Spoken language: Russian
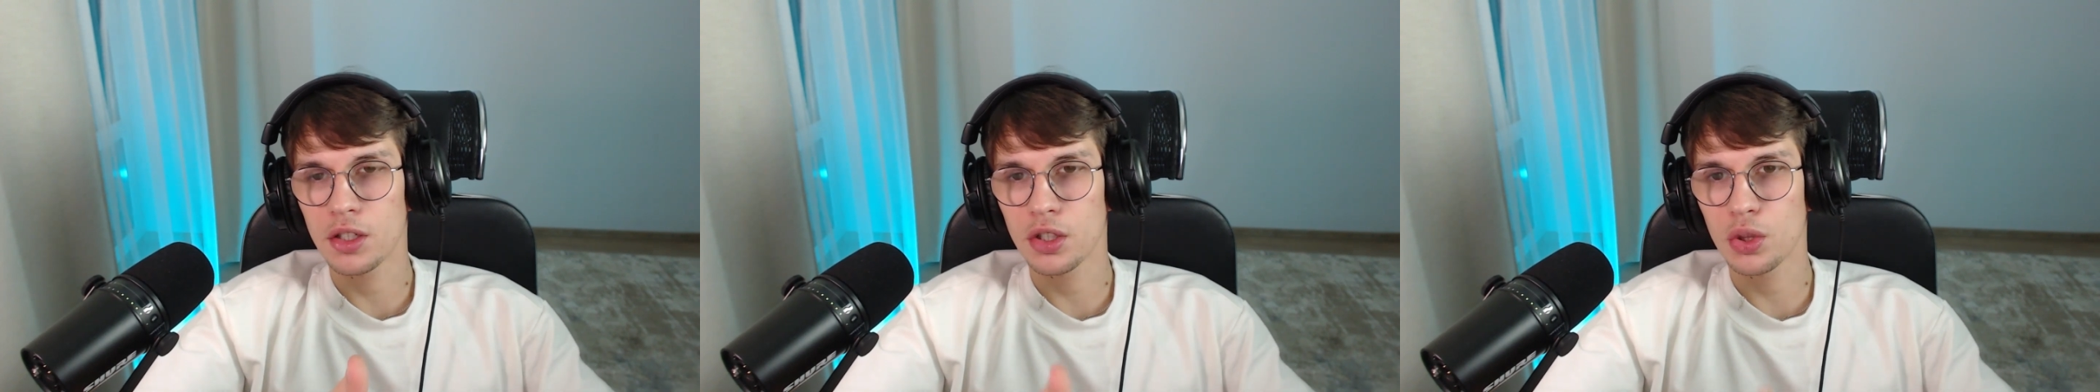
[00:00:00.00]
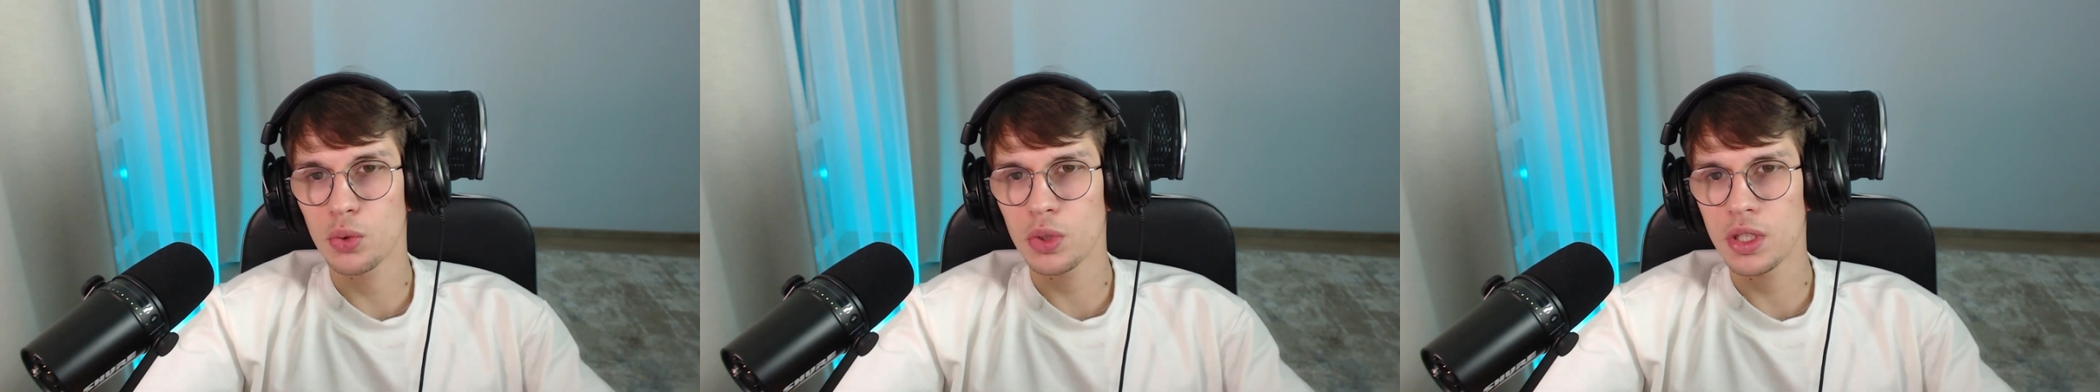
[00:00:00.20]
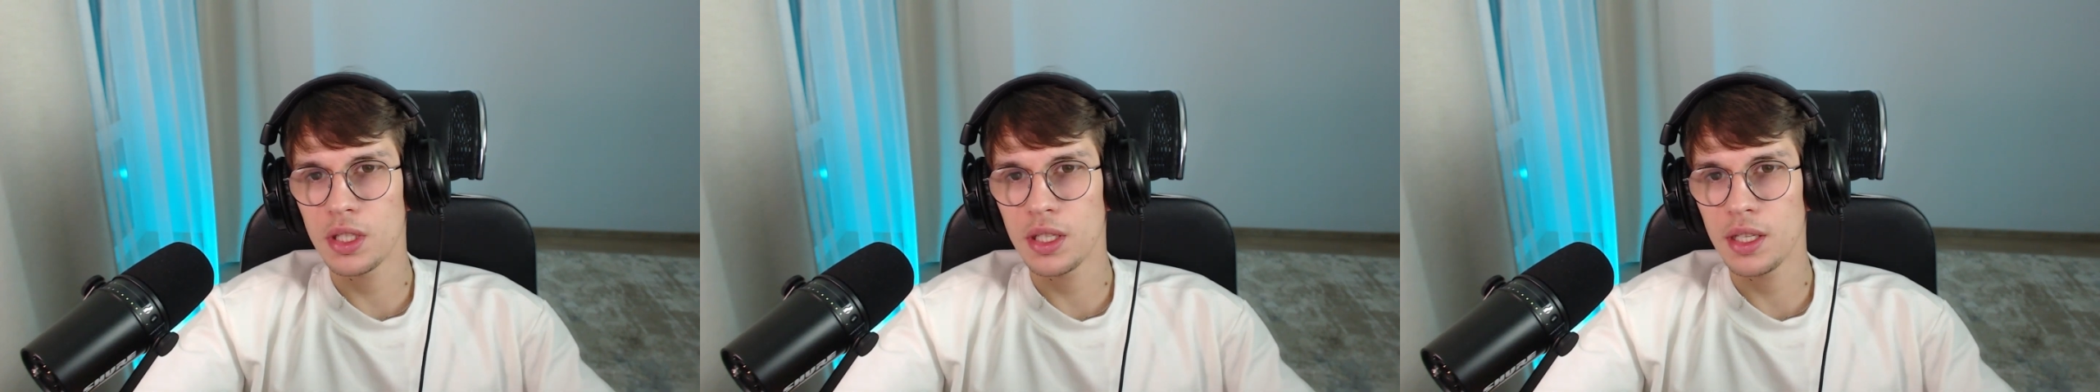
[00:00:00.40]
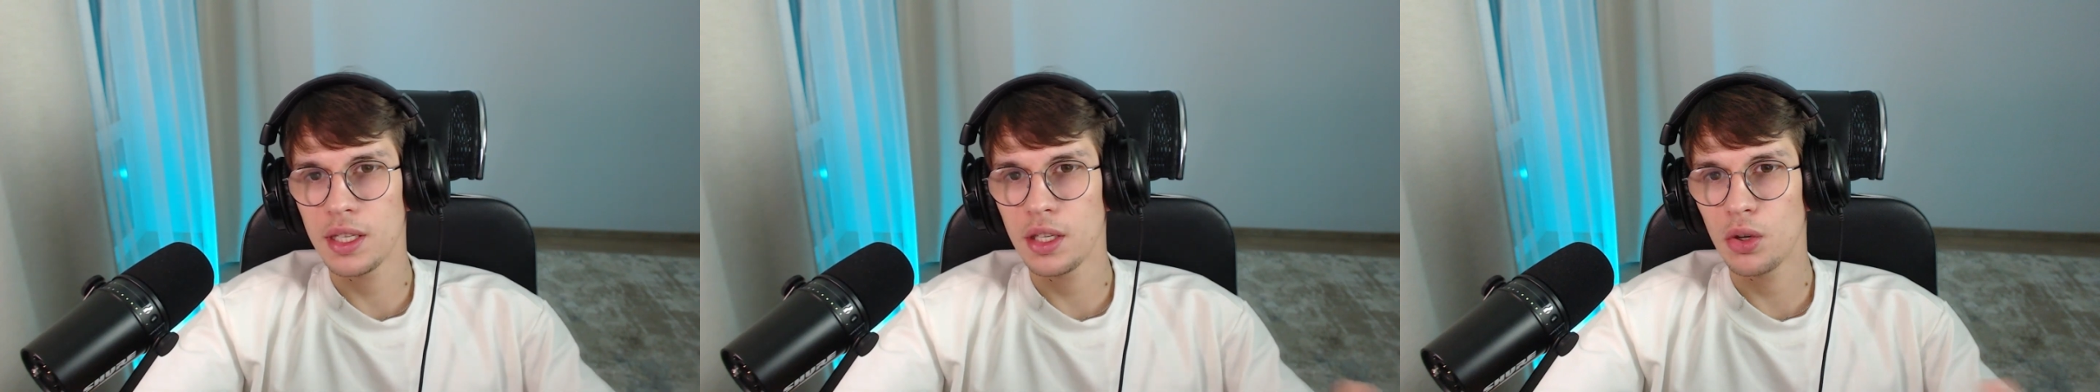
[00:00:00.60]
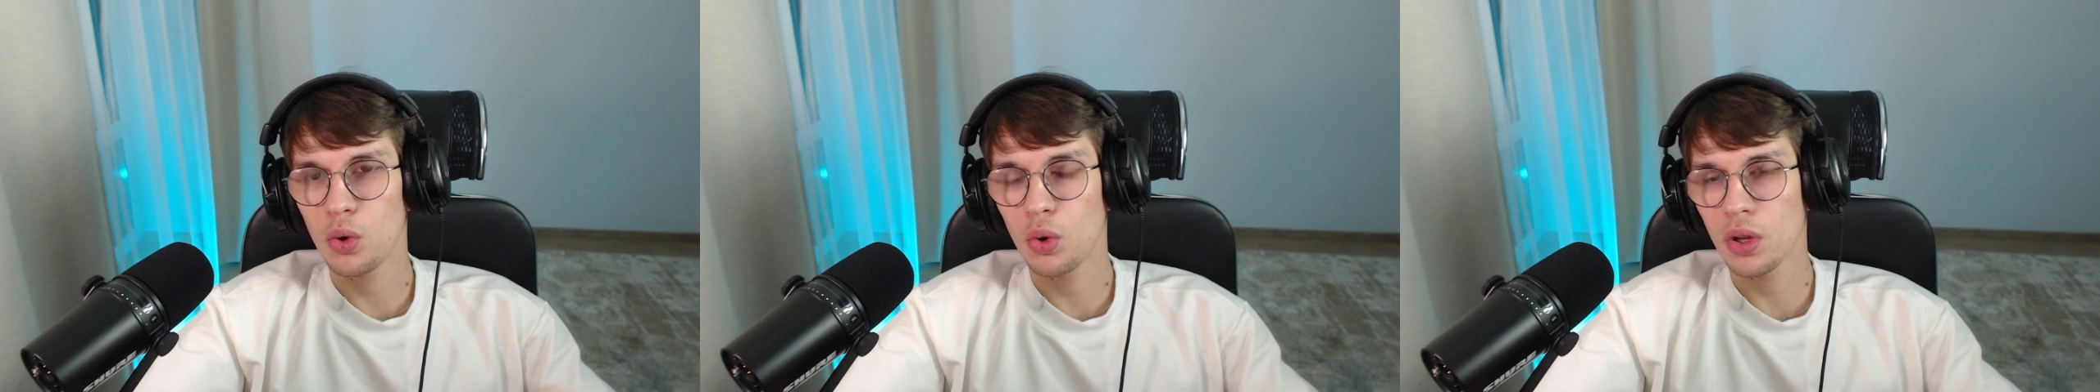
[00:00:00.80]
ртути
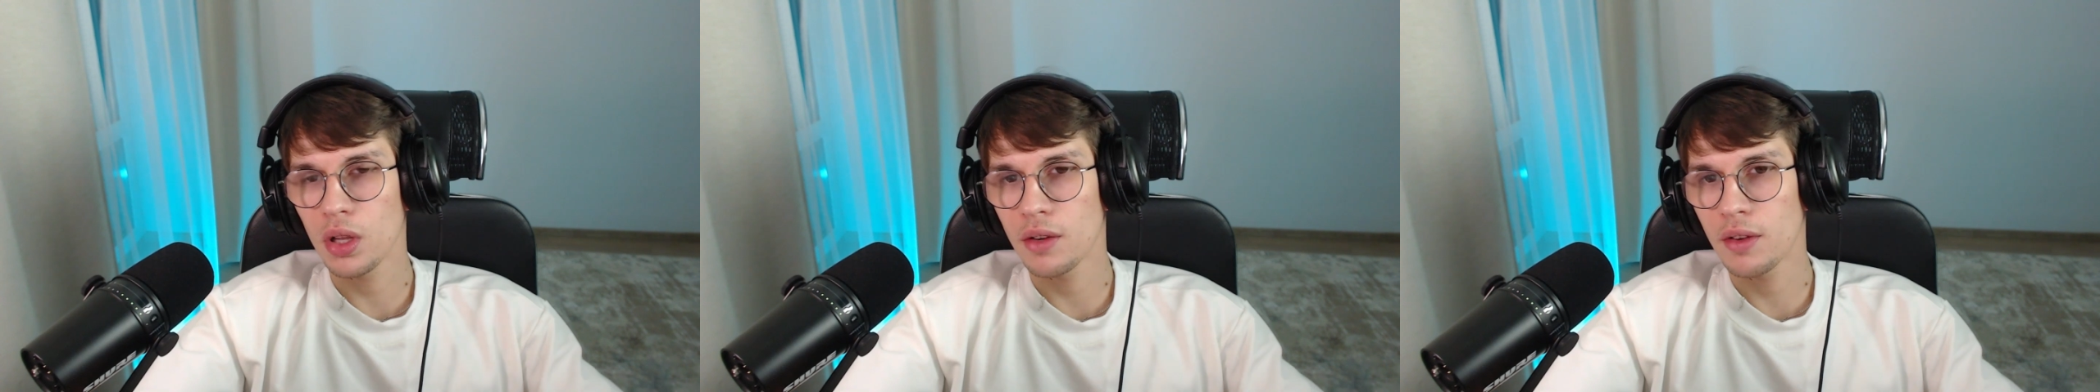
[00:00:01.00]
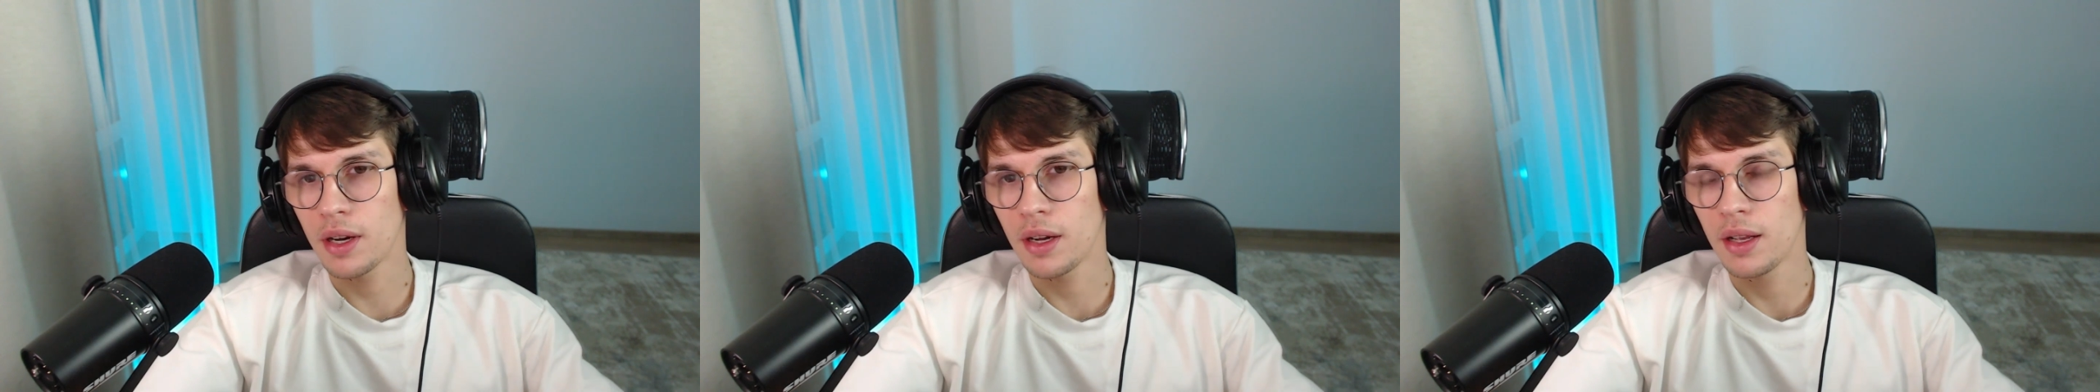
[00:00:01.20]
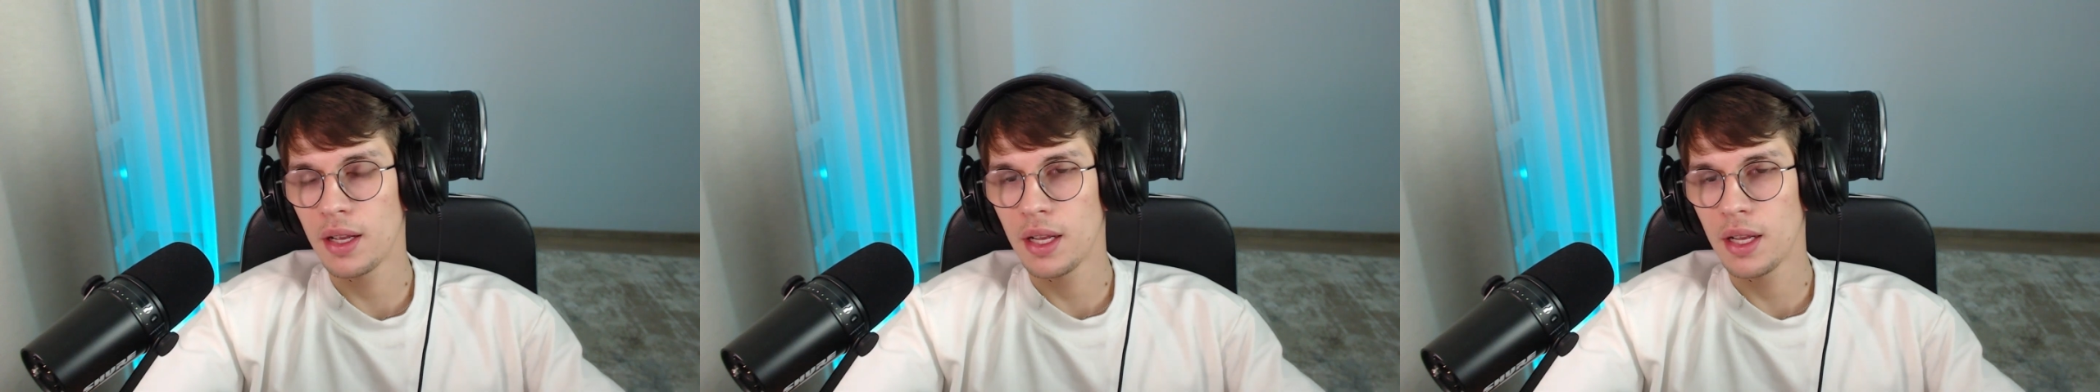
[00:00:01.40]
и олова.